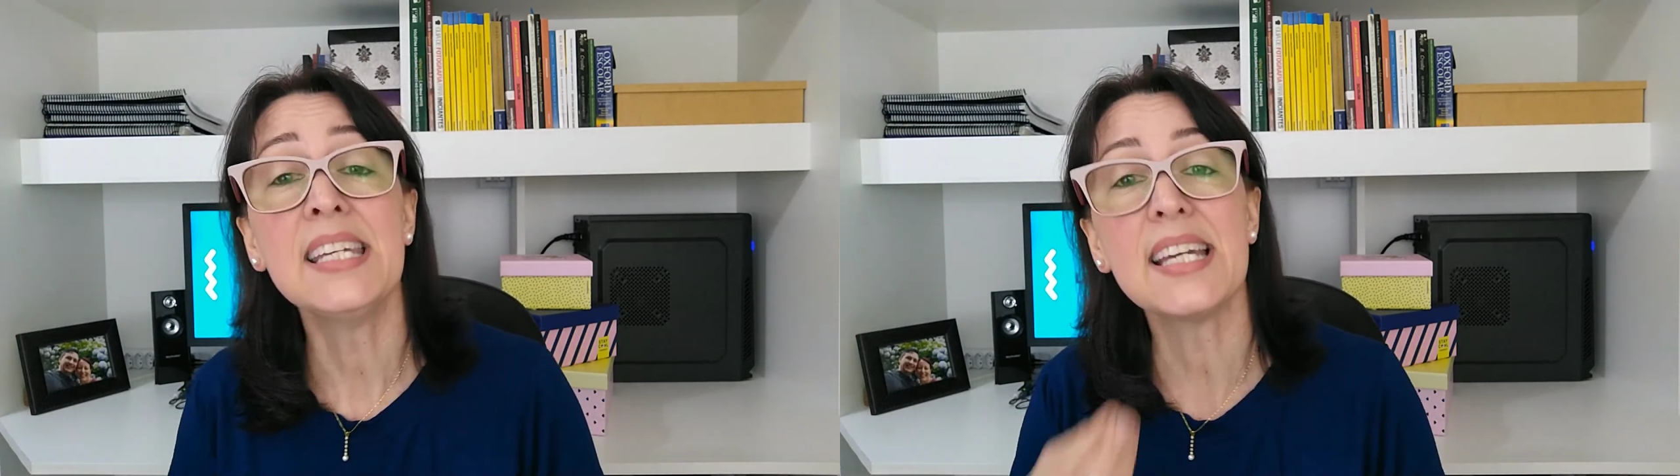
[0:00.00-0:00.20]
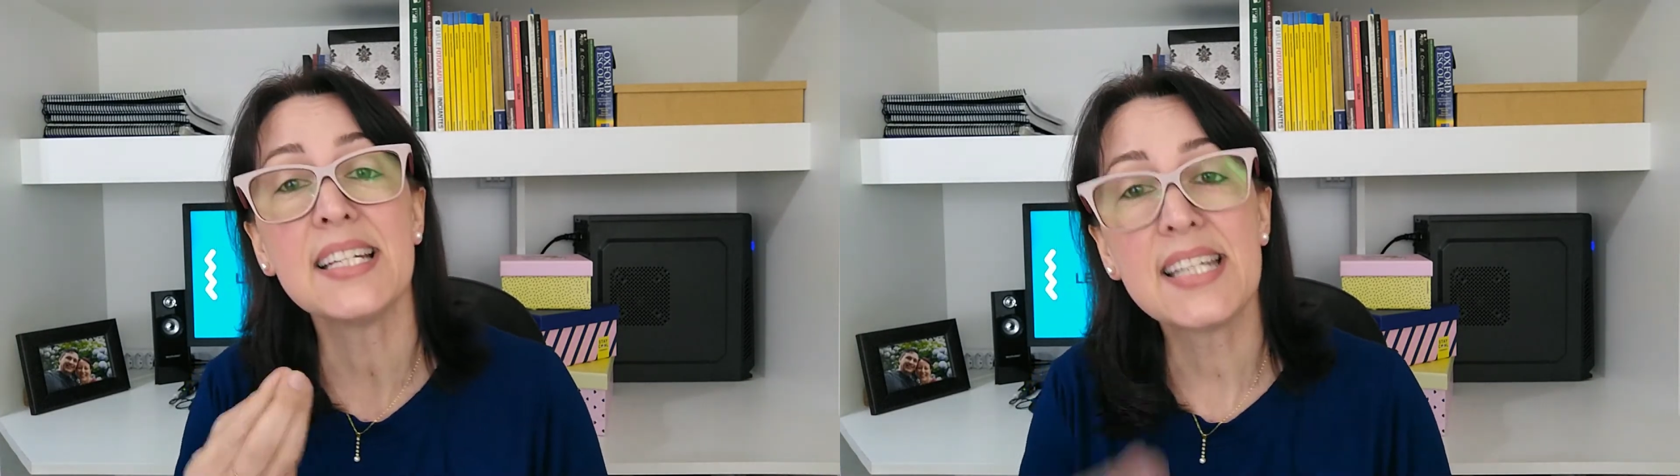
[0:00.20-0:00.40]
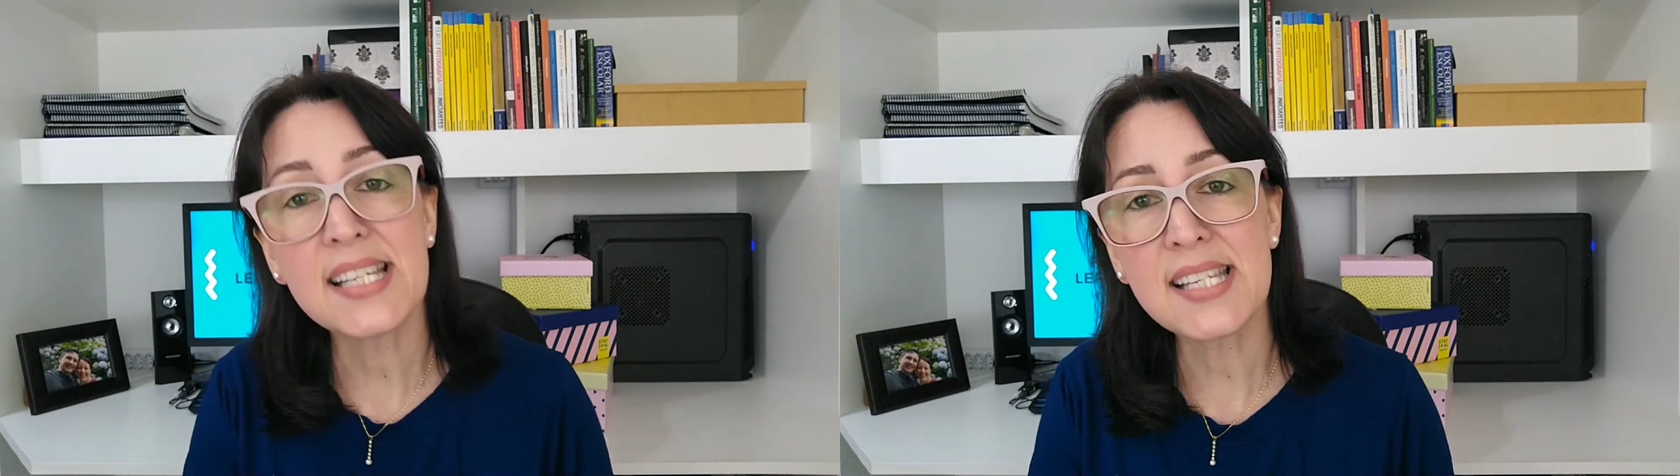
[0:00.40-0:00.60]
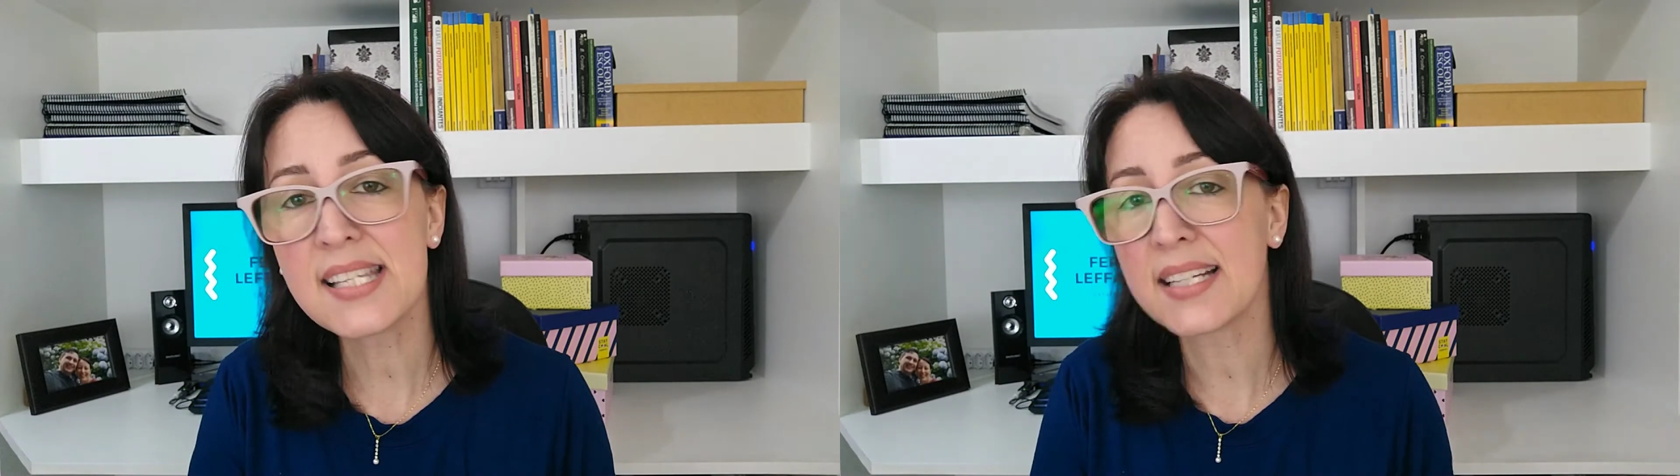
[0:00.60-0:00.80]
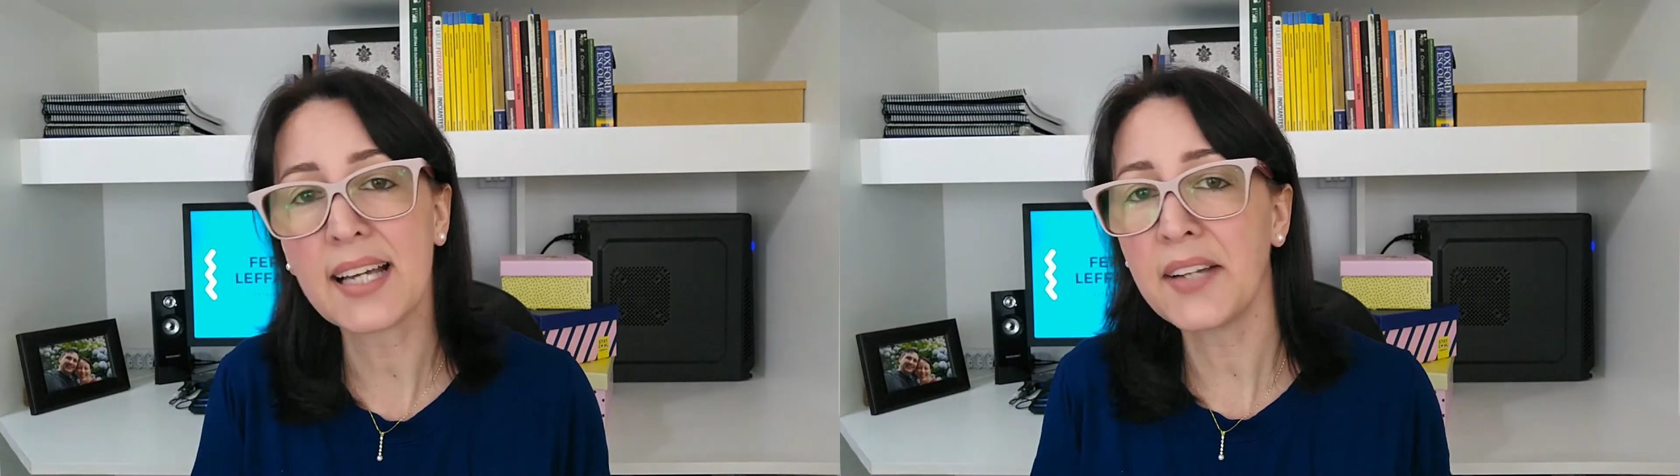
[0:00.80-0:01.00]
E é
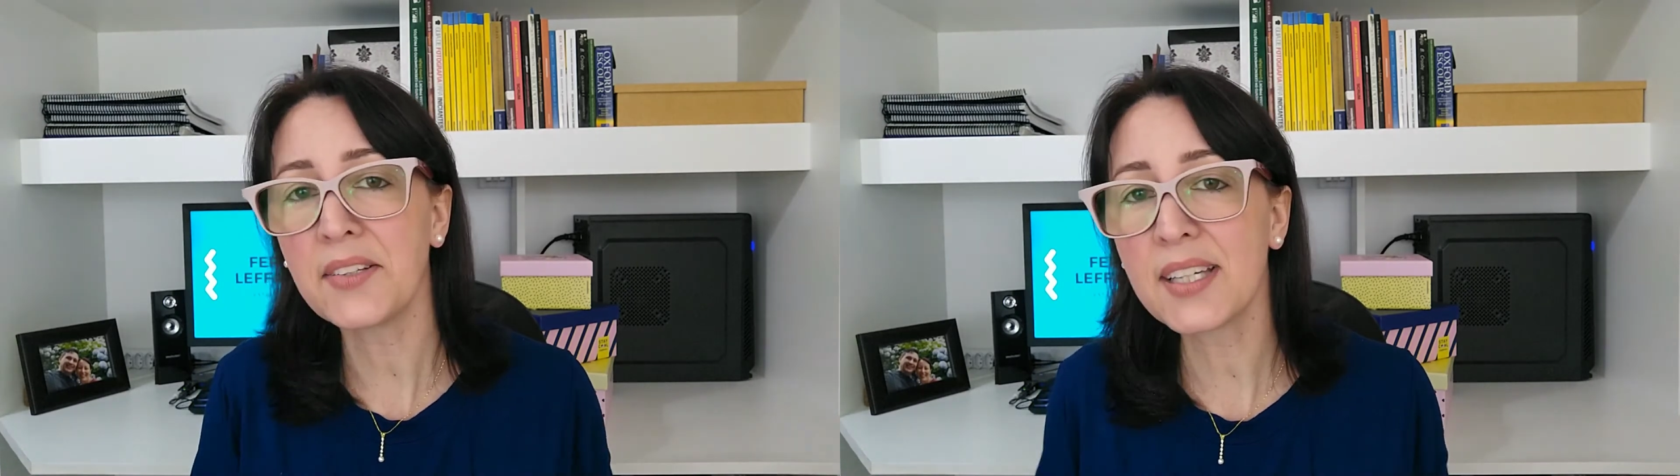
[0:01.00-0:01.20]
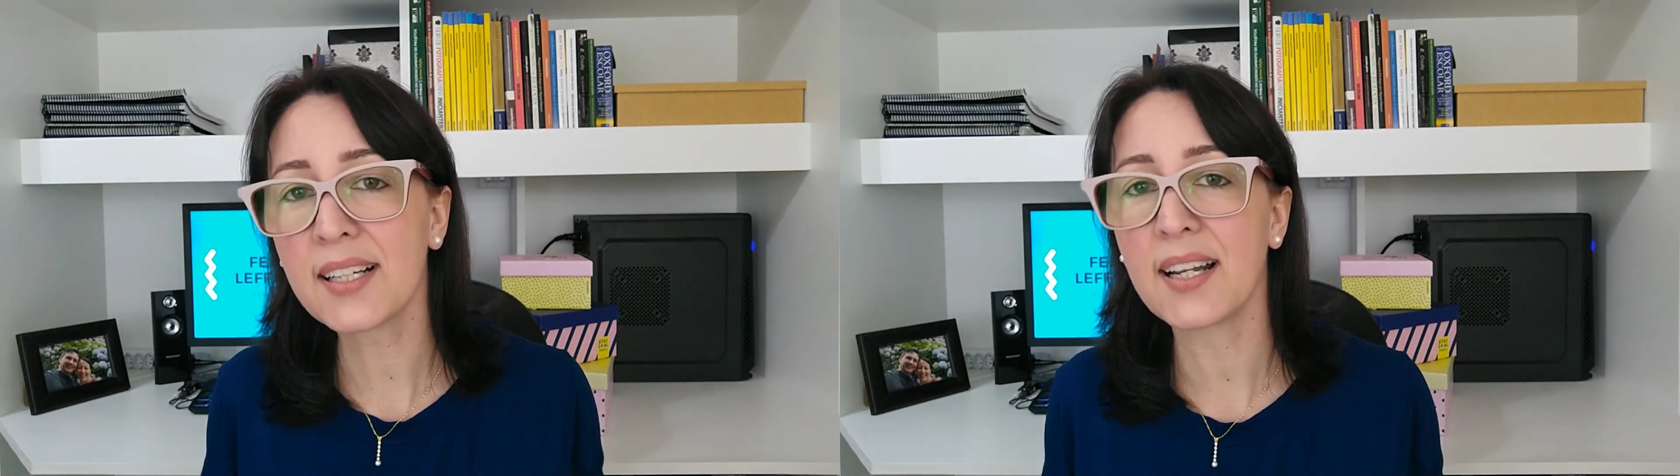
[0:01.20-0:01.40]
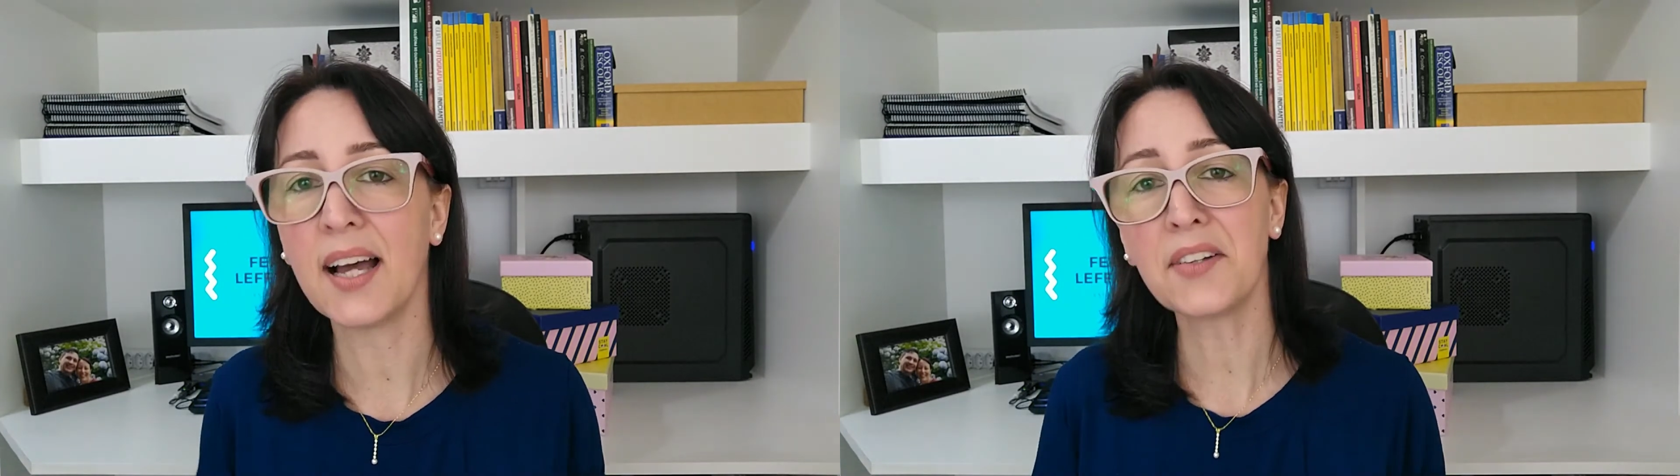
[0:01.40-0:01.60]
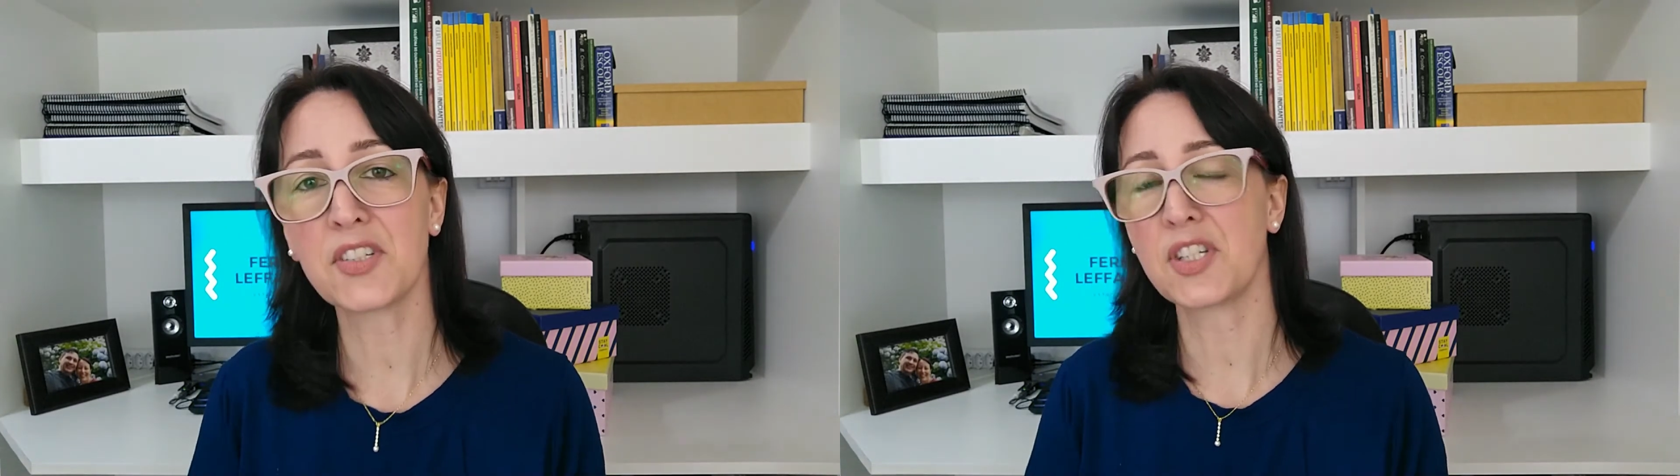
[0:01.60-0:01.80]
nesse cenário que, é claro,